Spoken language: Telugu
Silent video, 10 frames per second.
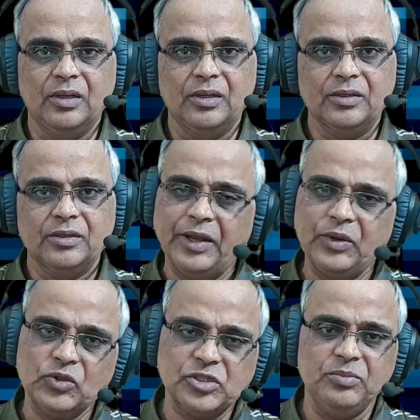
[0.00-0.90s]

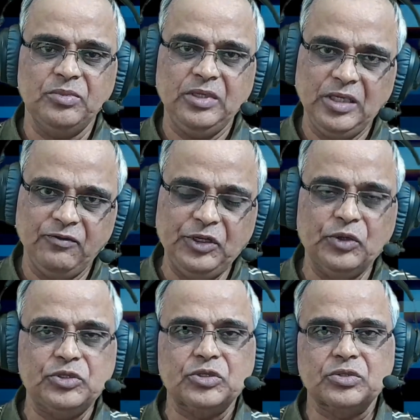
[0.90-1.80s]
దానికోసం ఈ వీడియో
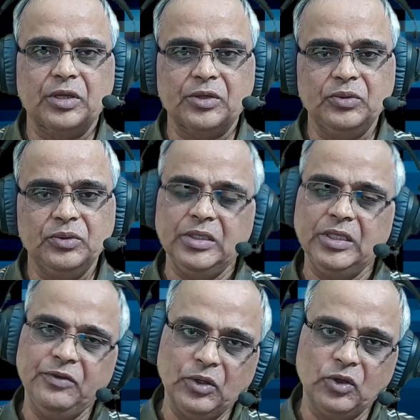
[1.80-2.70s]
చేస్తున్నాను ఈ
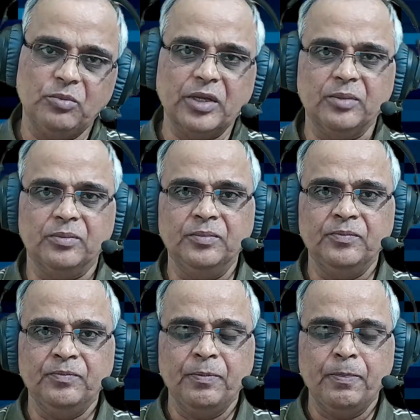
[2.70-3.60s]
వీడియోలో మనం
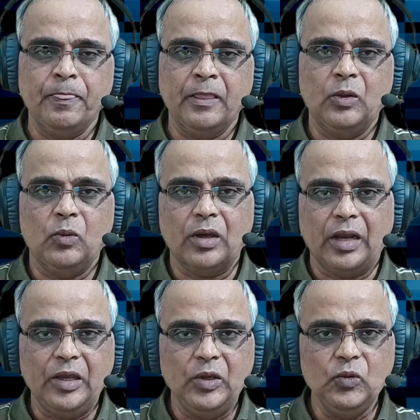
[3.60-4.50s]
ఒక
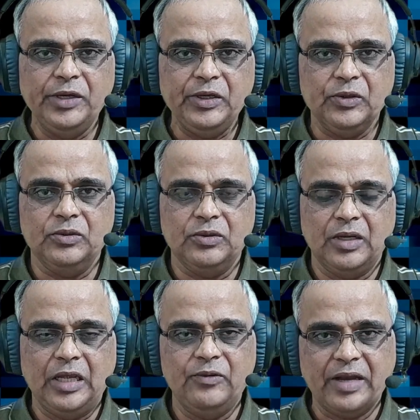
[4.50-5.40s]
లైవ్ వీడియో
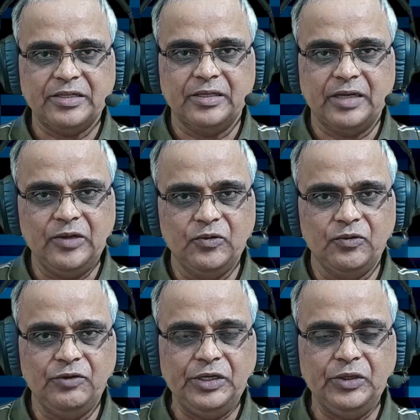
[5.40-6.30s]
లైవ్ యాక్షన్ లైవ్
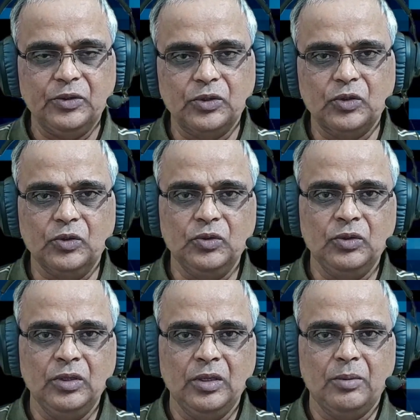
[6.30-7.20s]
వీడియోకు
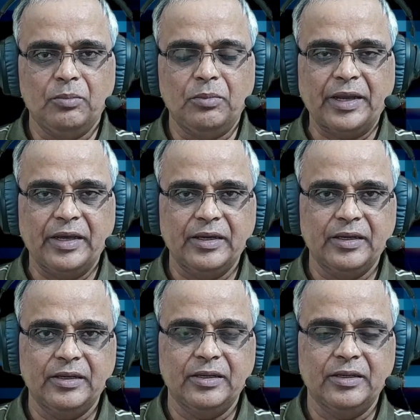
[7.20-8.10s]
మన
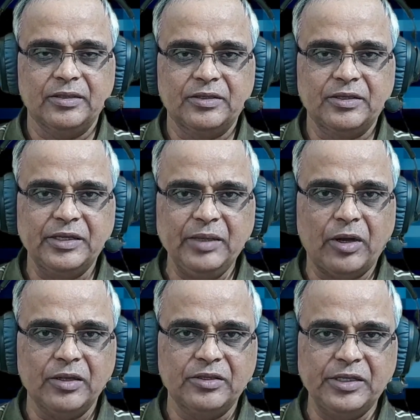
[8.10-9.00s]
త్రీడీ మా
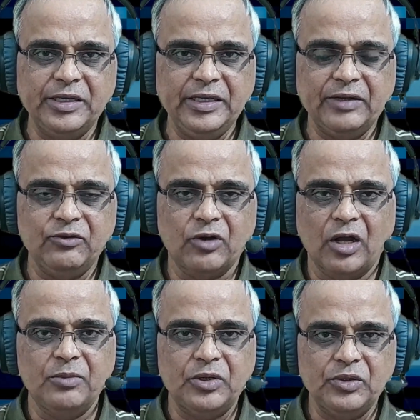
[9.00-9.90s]
త్రీడీ
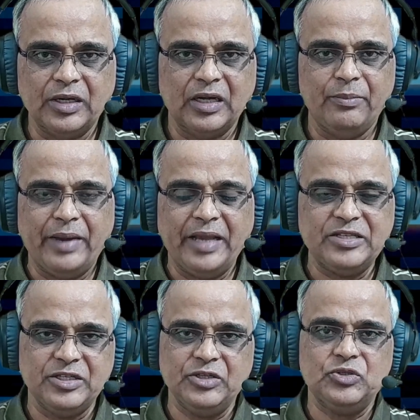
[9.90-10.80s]
ఎన్విరాన్మెంట్ను ఎట్లా మ్యాచ్
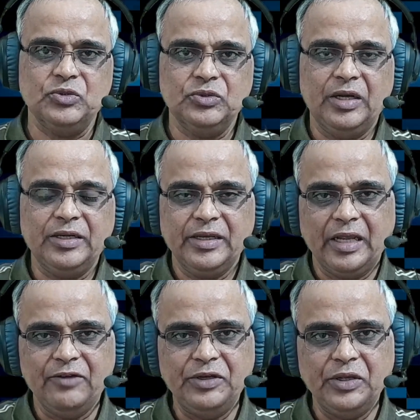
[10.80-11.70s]
చేయొచ్చు అంటే
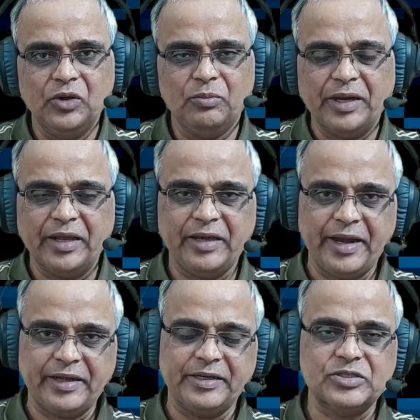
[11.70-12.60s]
లైవ్ వీడియోలో మన
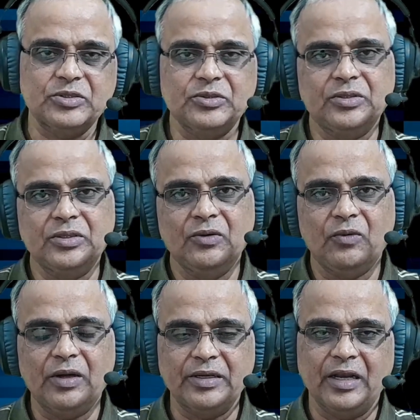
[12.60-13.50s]
క్యారెక్టర్స్
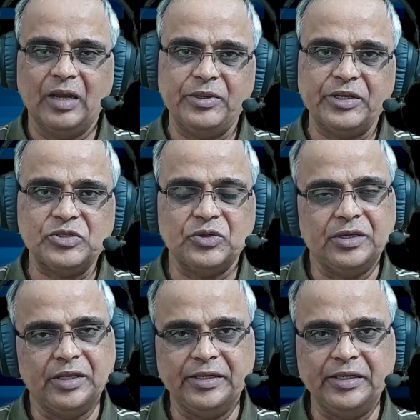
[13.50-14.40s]
వాటిని ఎలా పెట్టచ్చు
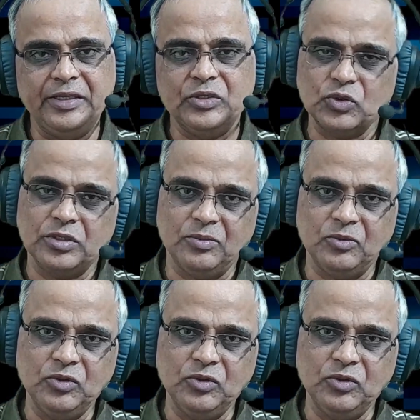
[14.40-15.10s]
దాన్ని చూద్దాము